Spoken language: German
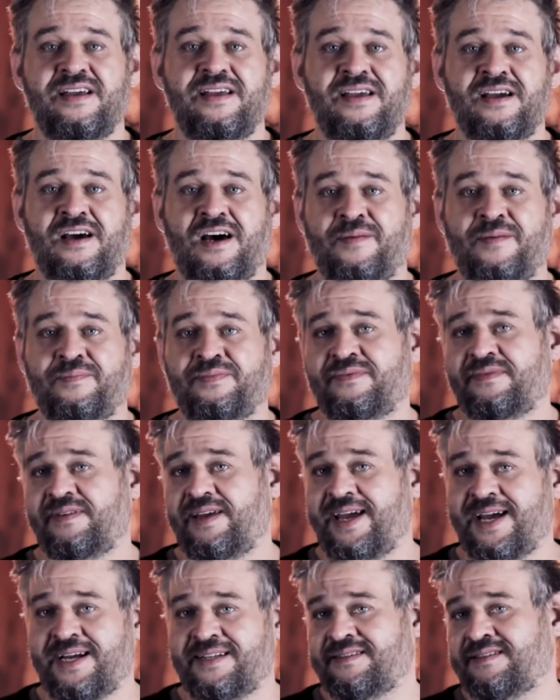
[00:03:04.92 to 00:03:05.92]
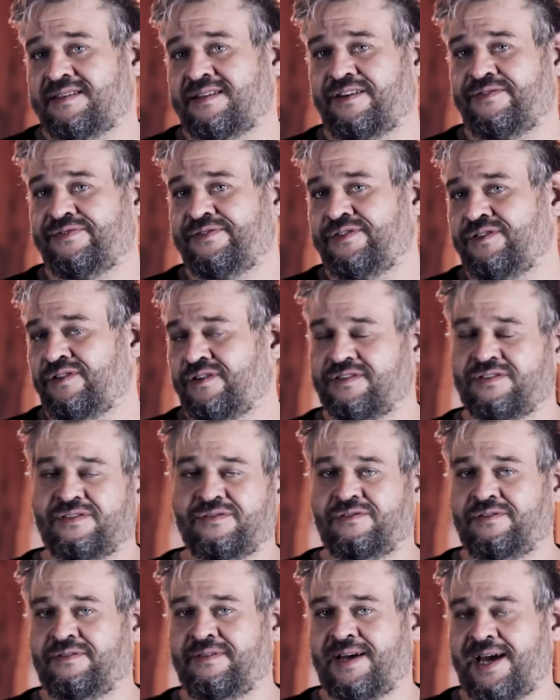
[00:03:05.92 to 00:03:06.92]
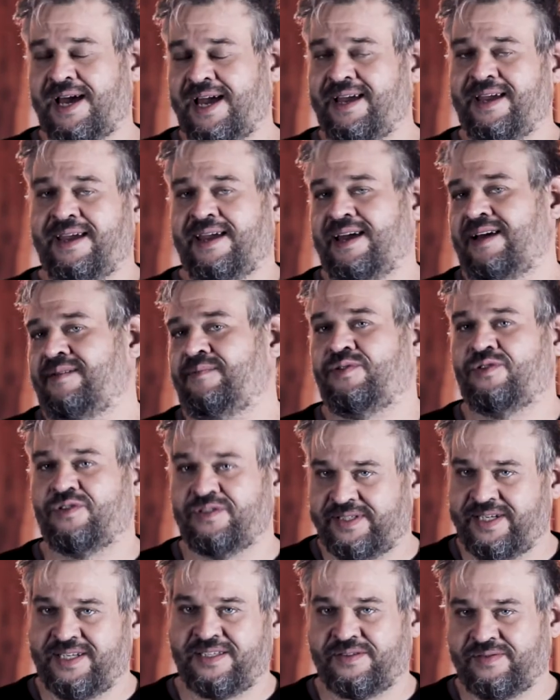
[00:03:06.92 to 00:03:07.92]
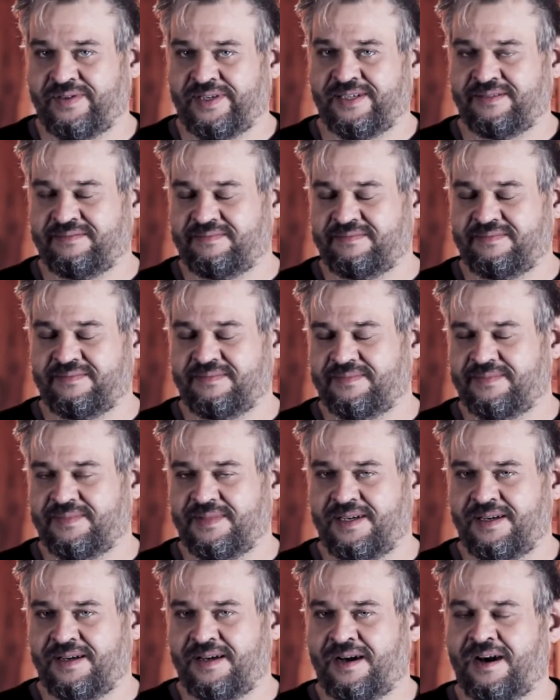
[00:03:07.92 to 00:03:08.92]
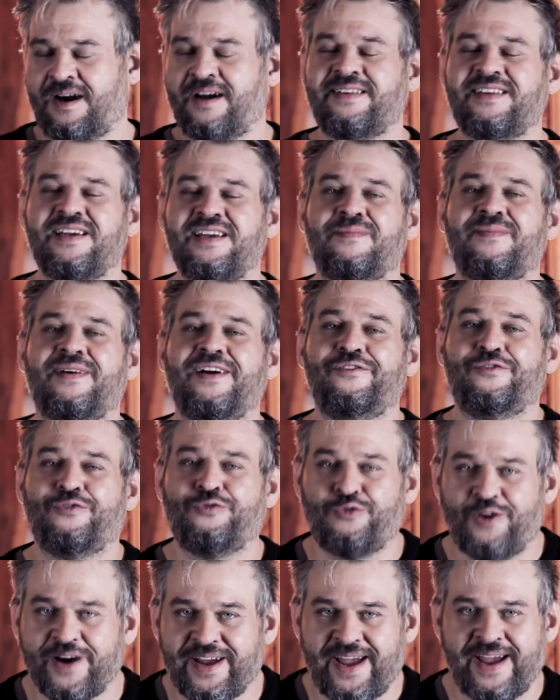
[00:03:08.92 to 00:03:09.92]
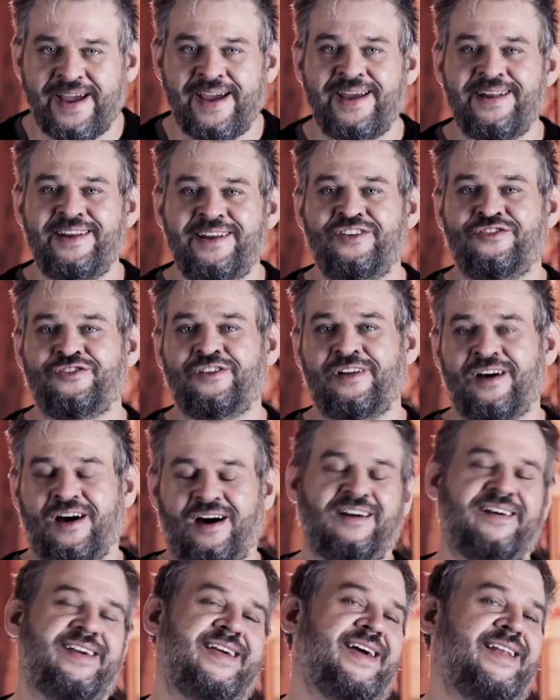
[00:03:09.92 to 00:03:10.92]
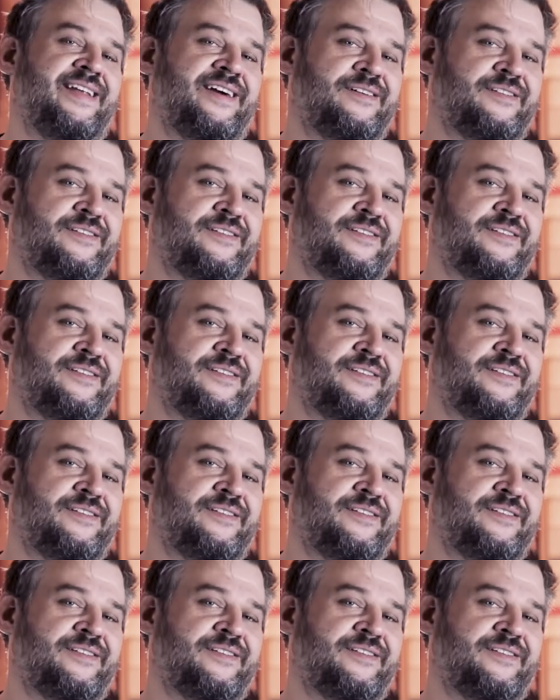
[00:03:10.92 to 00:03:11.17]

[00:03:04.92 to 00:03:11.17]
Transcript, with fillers: ihr habt ernsthaft noch so einen Einkernprozessor. Hat ja mein Vorgänger-Handy schon 8 Kerne